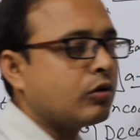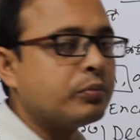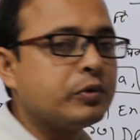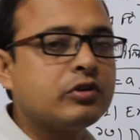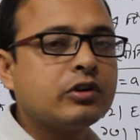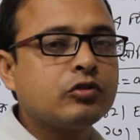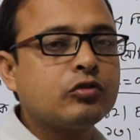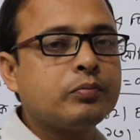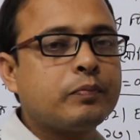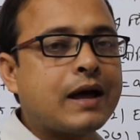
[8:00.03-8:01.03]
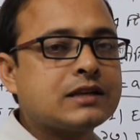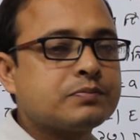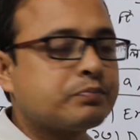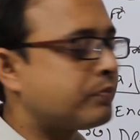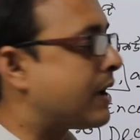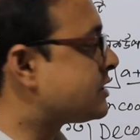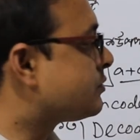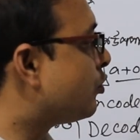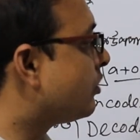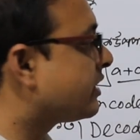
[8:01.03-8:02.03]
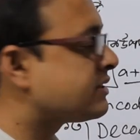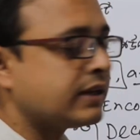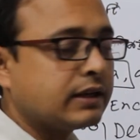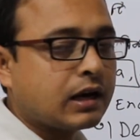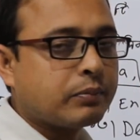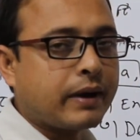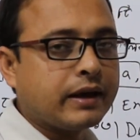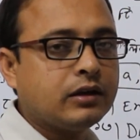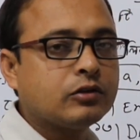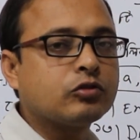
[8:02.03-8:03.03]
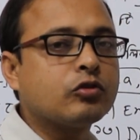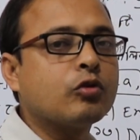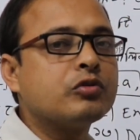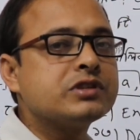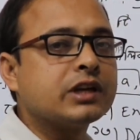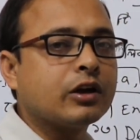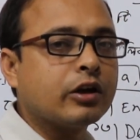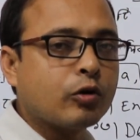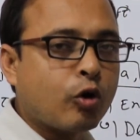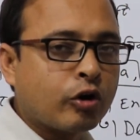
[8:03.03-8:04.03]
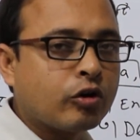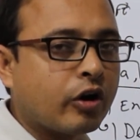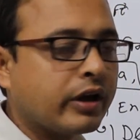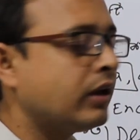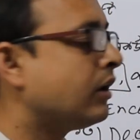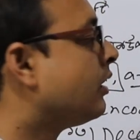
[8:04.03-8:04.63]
কম্পিউটার যখন প্লাস পাঁচ ভোল্টের সিগন্যাল পায় তখন সে অন হয়